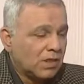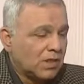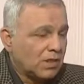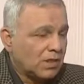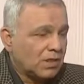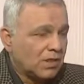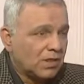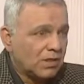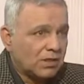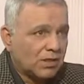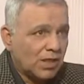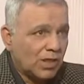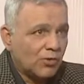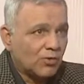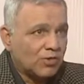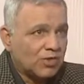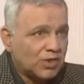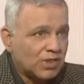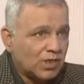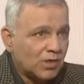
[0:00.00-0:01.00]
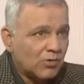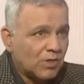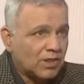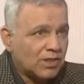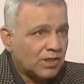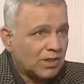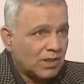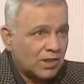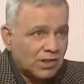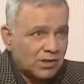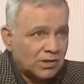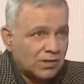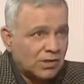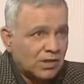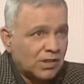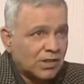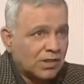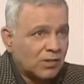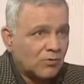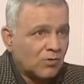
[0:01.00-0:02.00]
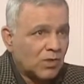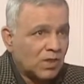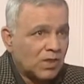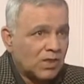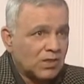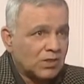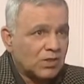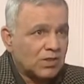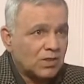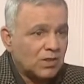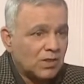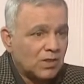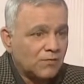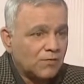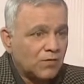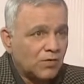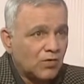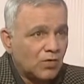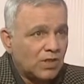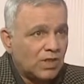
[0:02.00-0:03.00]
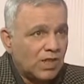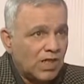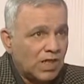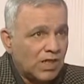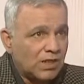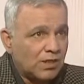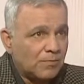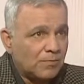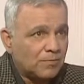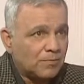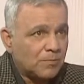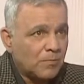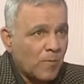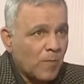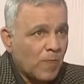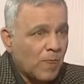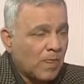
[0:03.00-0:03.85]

آه، كروسيا وايران والاصدقاء في كل العالم نعم